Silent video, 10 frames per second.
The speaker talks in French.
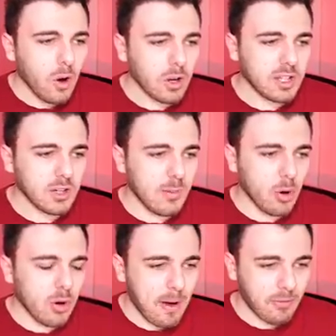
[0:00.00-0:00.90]
Ok, on est
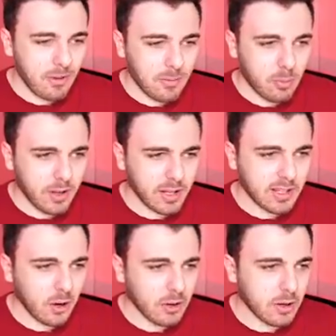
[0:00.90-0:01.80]
bon, parfait. Pourquoi il y a des
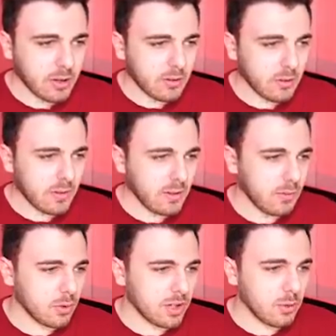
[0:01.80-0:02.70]
carottes là Qu'est-ce que c'est
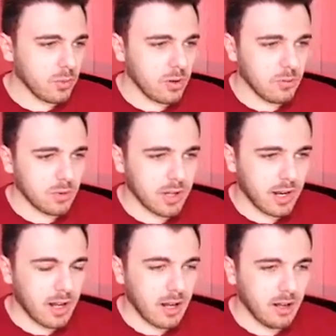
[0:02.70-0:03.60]
Faut que j'aille où Faut que
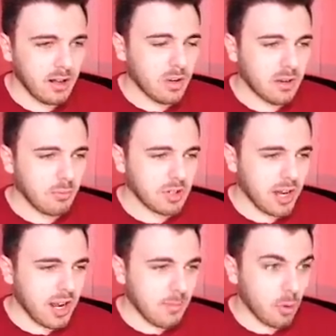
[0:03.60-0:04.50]
j'aille là Ok, faut que
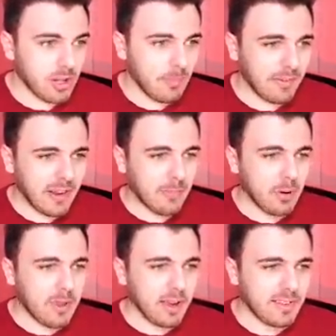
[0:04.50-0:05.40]
j'aille là. Bon, on a passé la
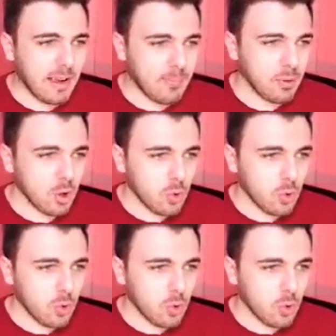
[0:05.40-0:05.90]
première étape.